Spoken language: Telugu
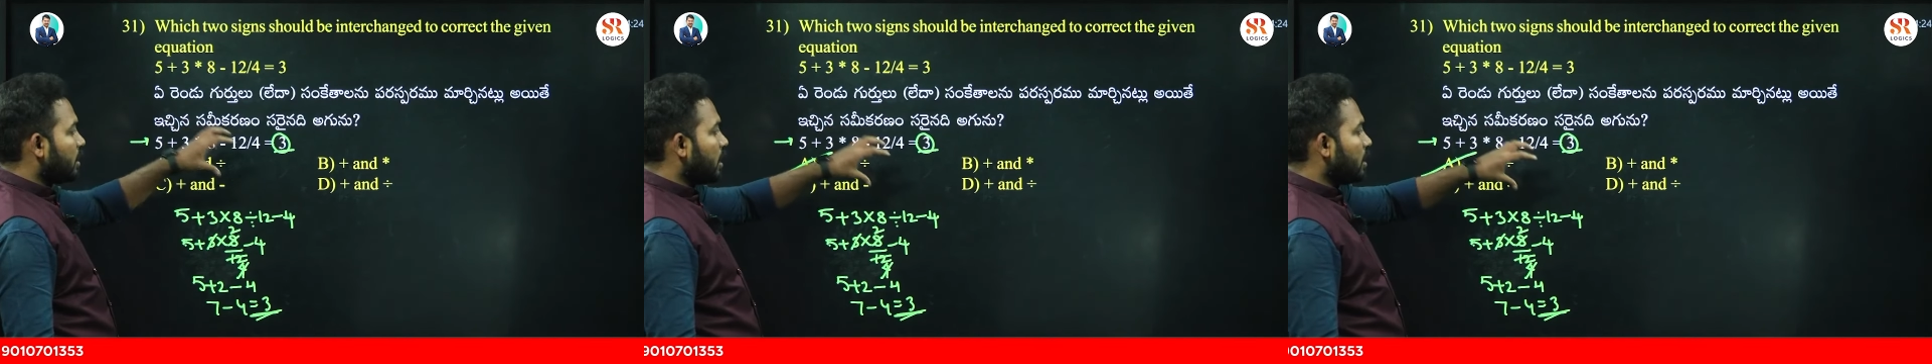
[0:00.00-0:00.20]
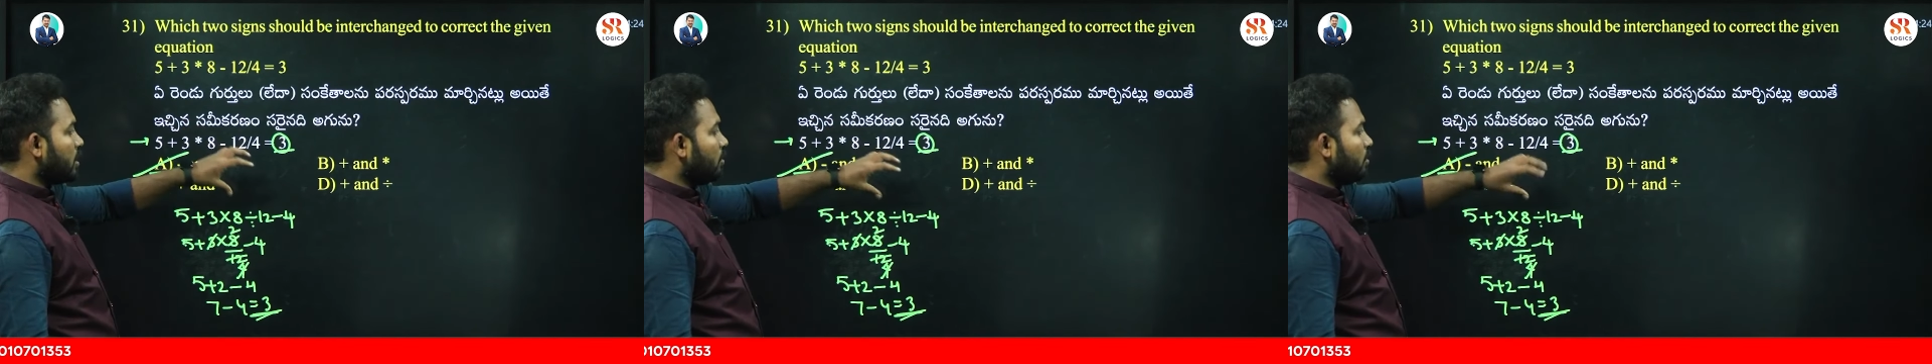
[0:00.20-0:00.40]

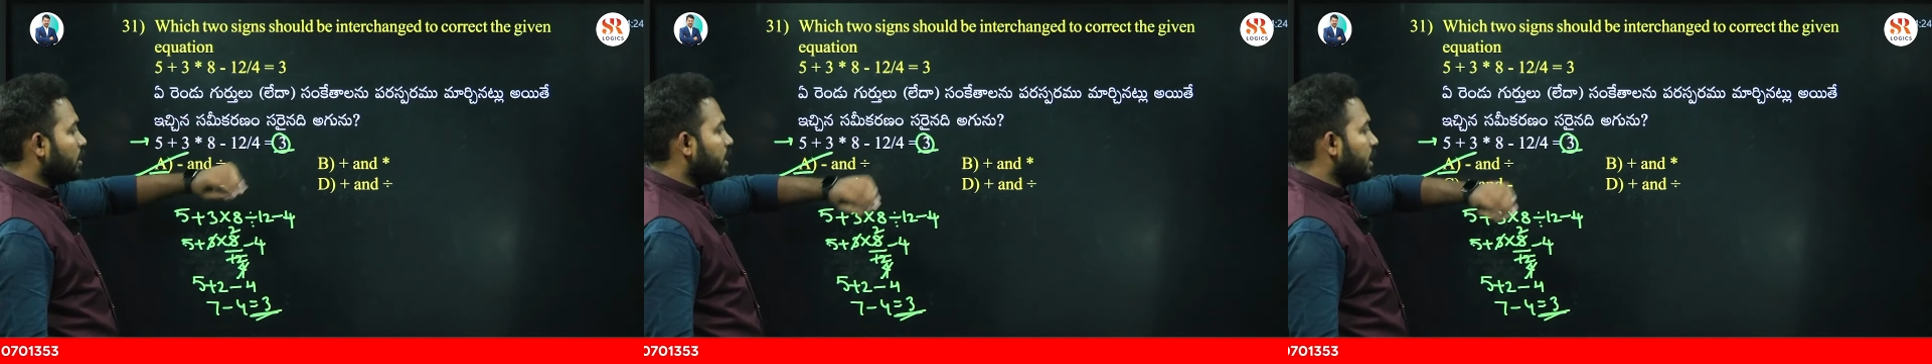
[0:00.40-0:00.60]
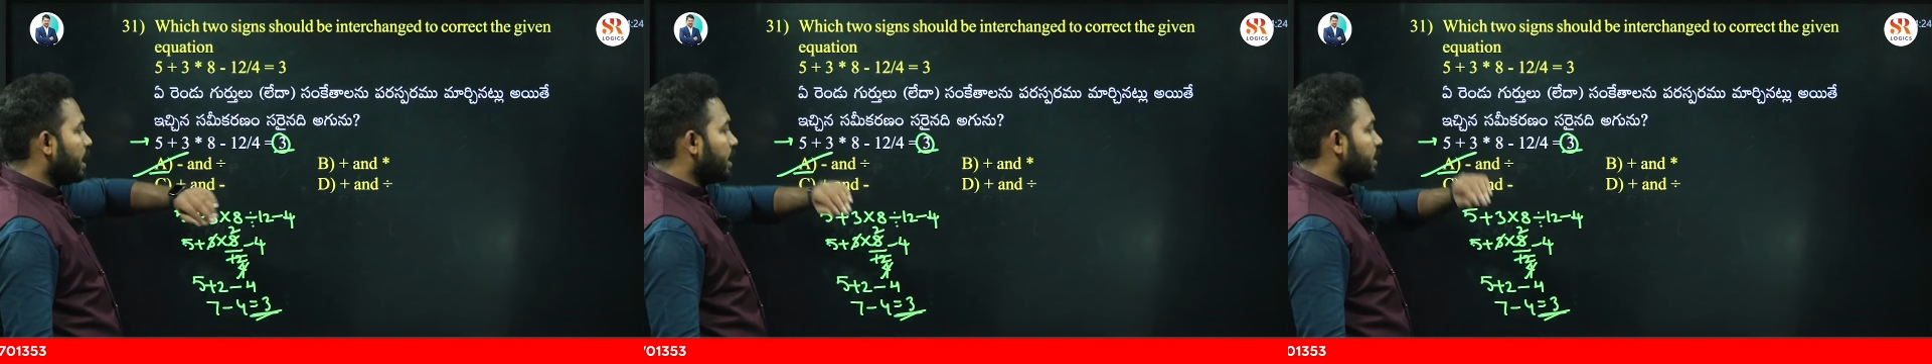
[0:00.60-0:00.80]
దాంట్లో
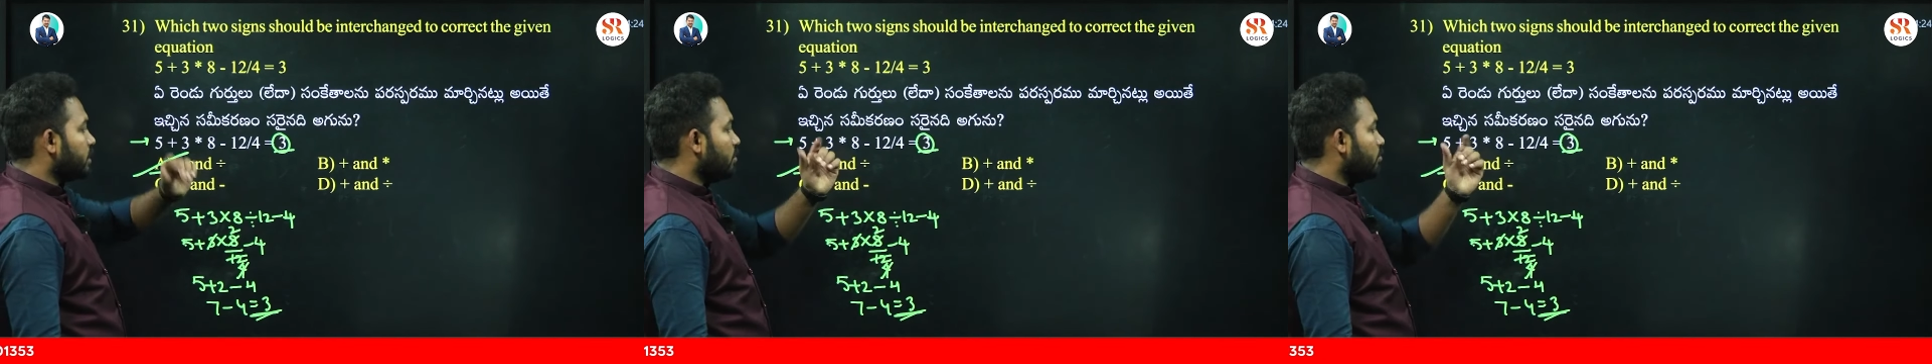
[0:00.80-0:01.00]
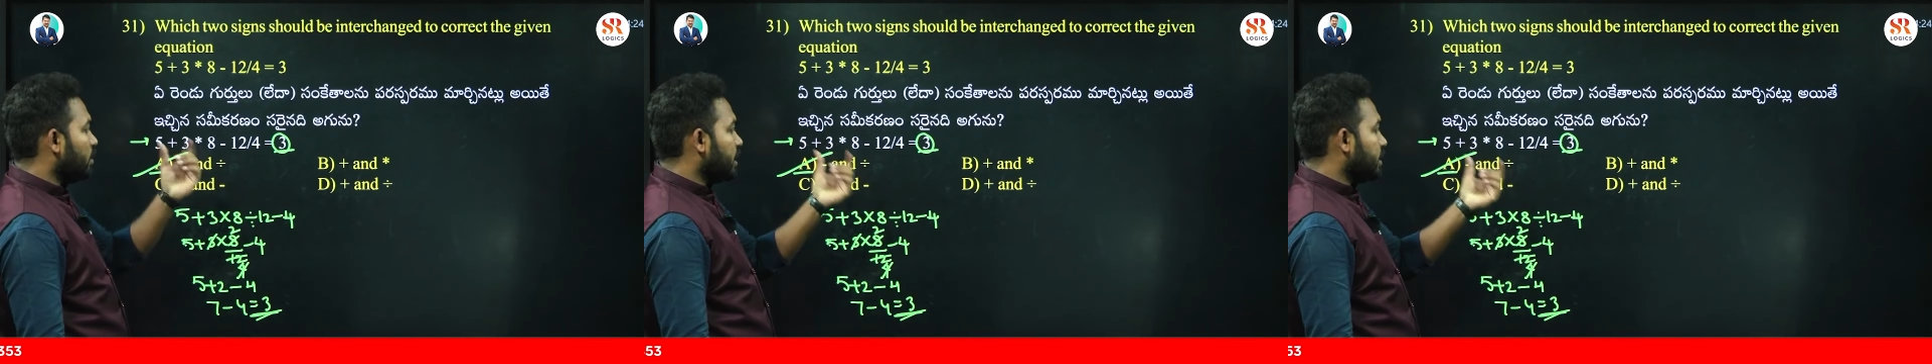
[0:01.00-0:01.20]
ఏ
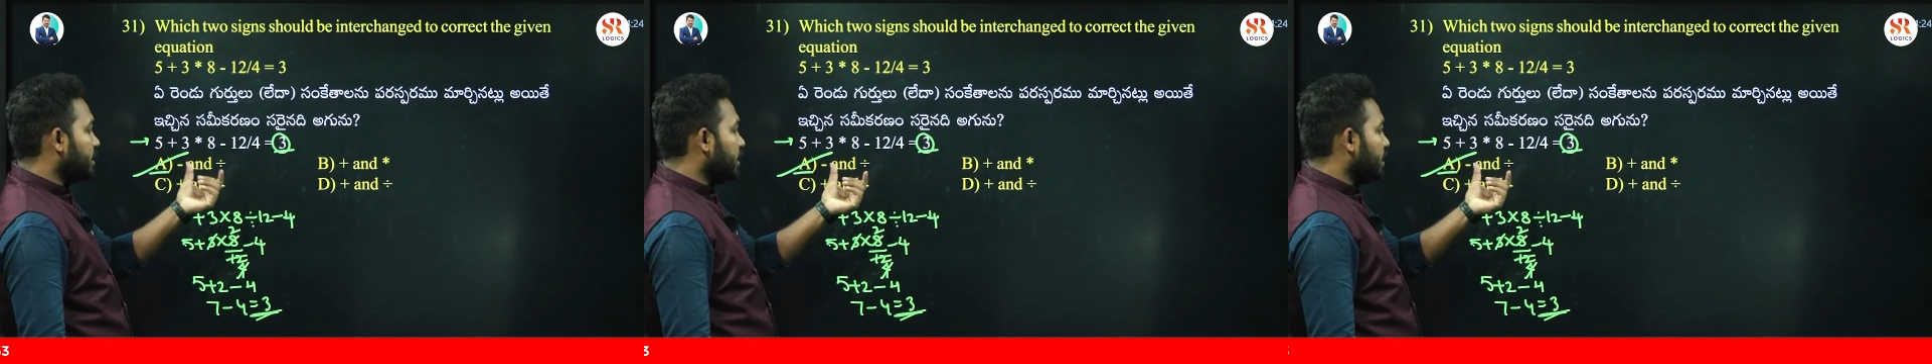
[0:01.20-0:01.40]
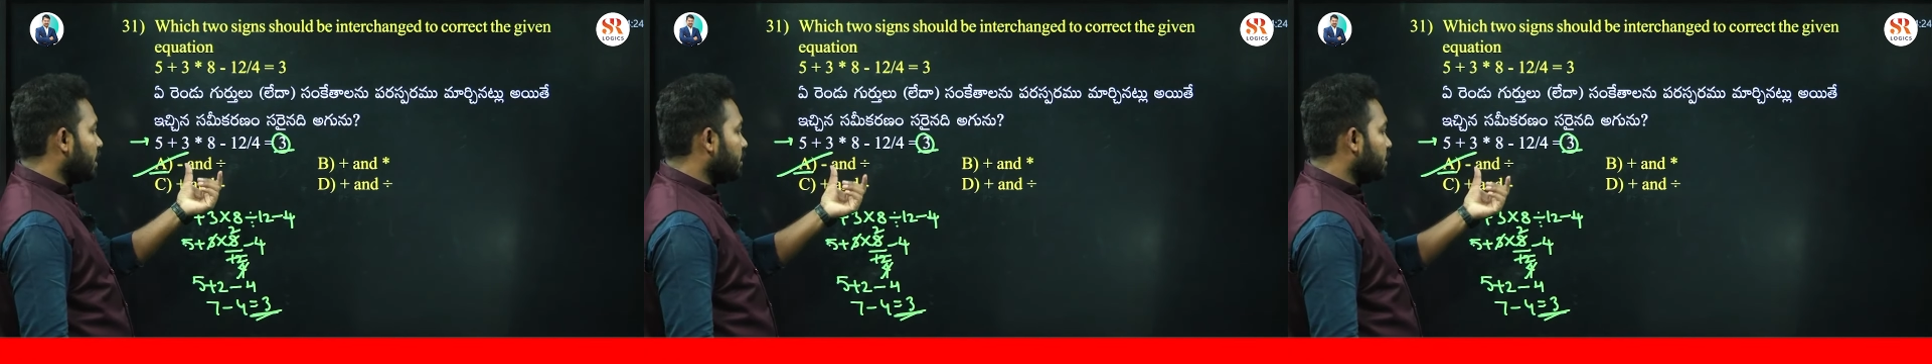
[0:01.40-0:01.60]
సింబల్స్ని
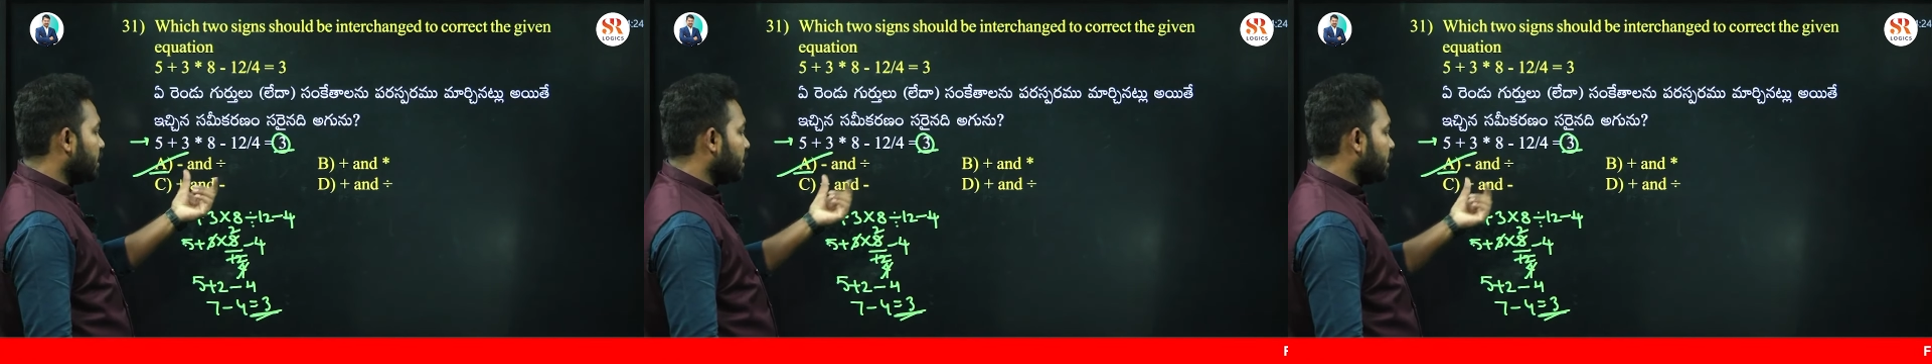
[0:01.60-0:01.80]
ఇంటర్చేంజ్